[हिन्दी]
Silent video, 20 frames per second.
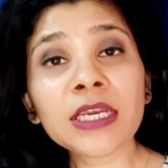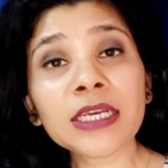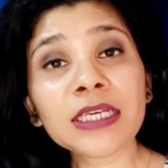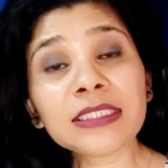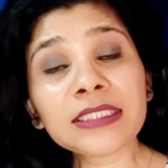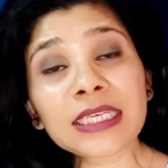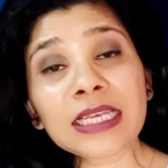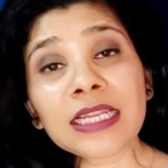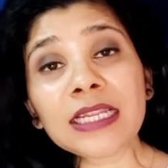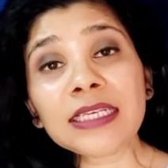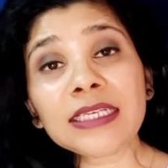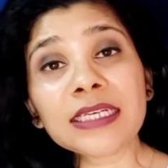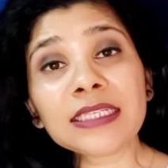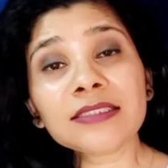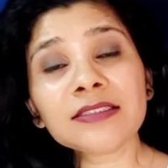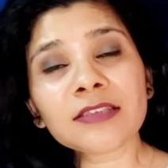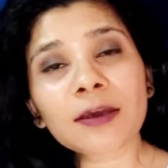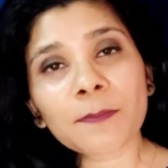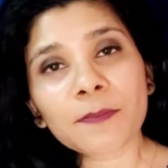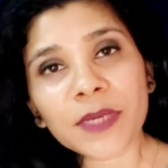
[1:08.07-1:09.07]
इसीलिए
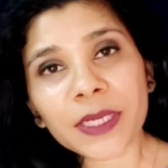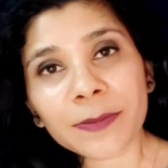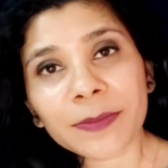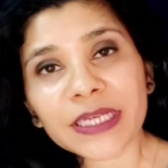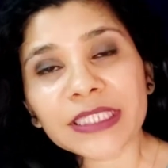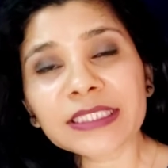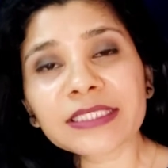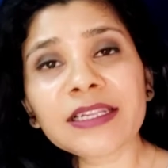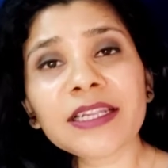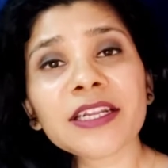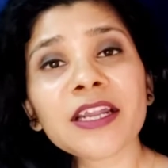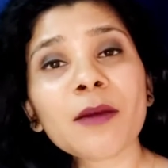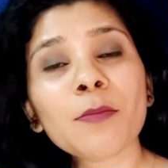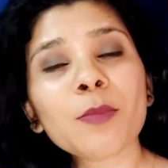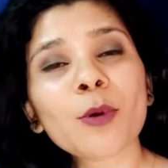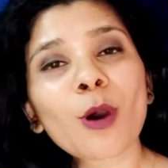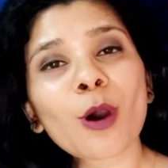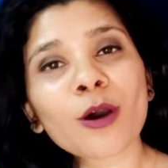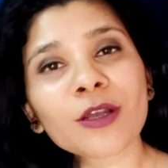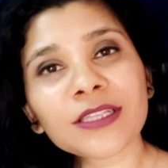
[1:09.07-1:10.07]
सप्लीमेंट्स लेना
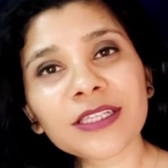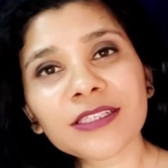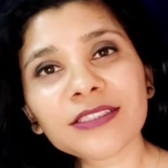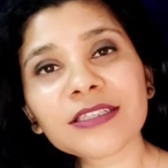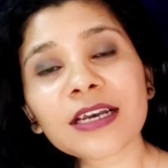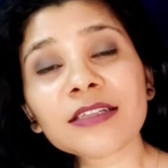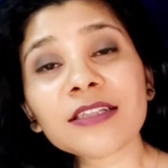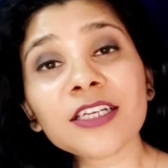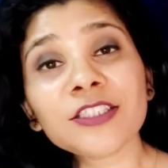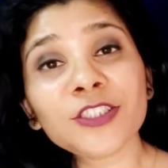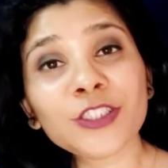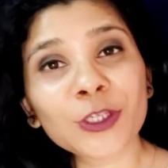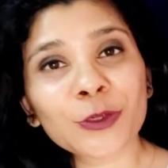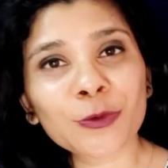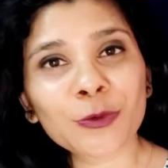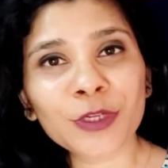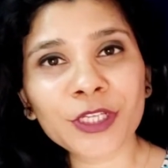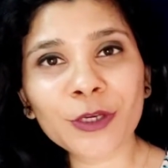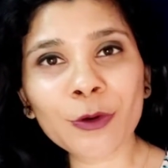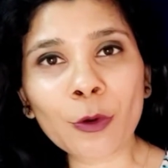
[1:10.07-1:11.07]
बहुत ही ज्यादा
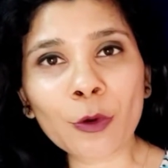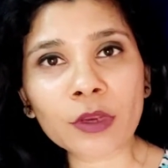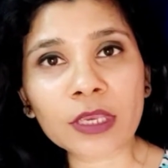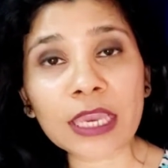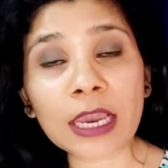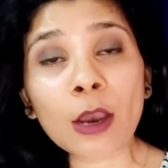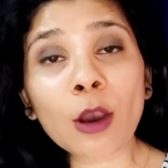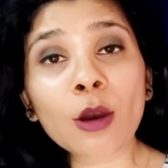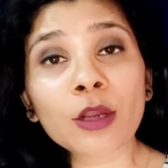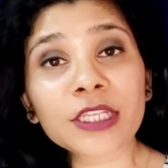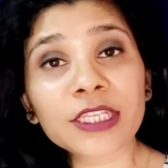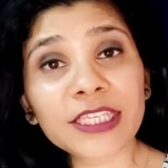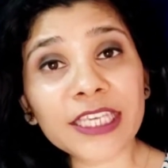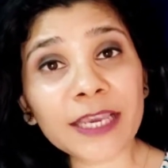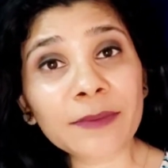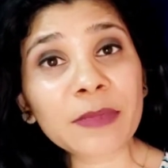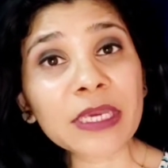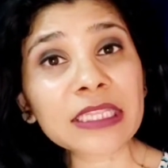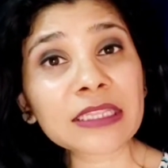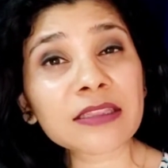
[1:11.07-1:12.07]
जरूरी हो गया और ये
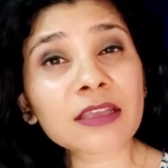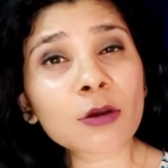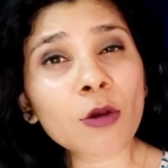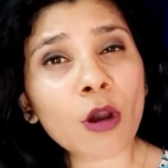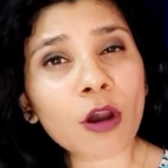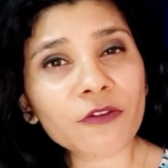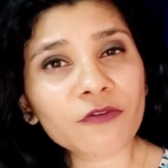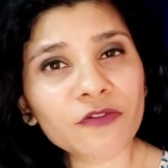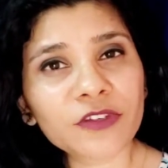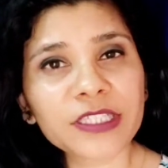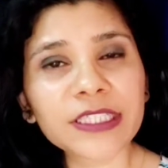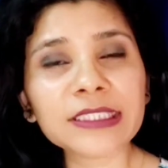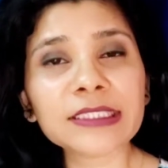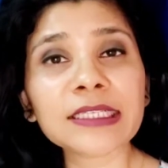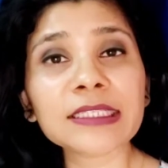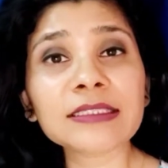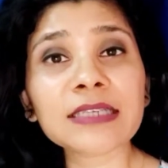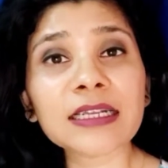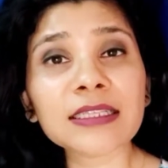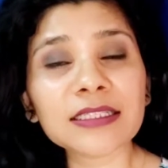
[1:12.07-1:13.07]
मैं इतना कॉन्फिडेंस
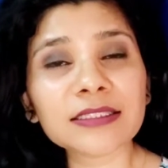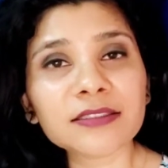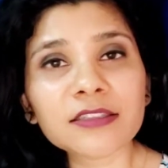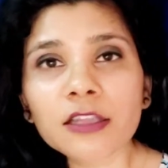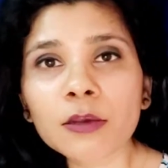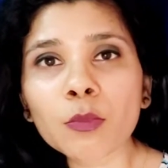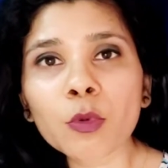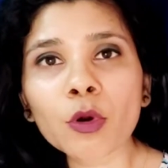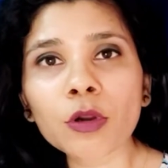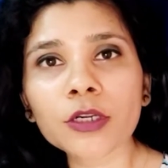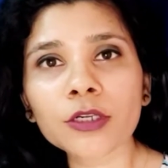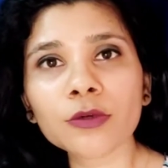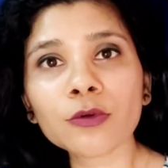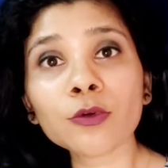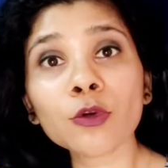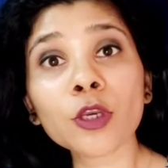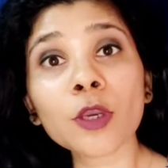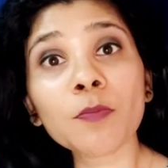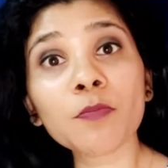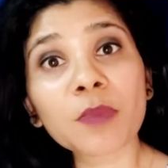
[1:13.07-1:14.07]
के साथ इसलिए बोल रही हूँ
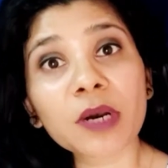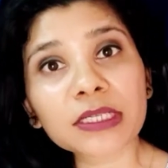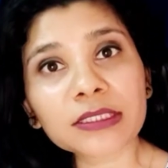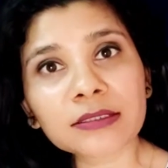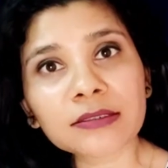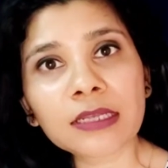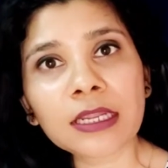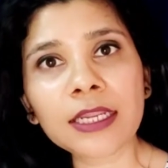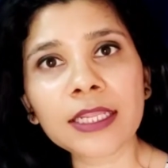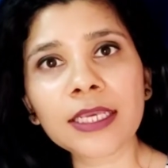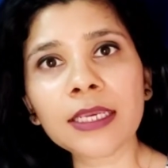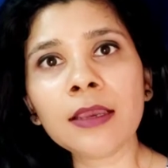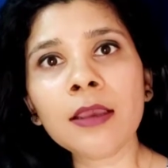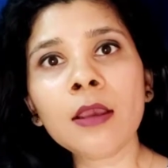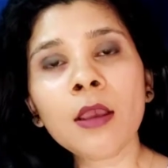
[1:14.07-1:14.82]
क्योंकि पर्सनली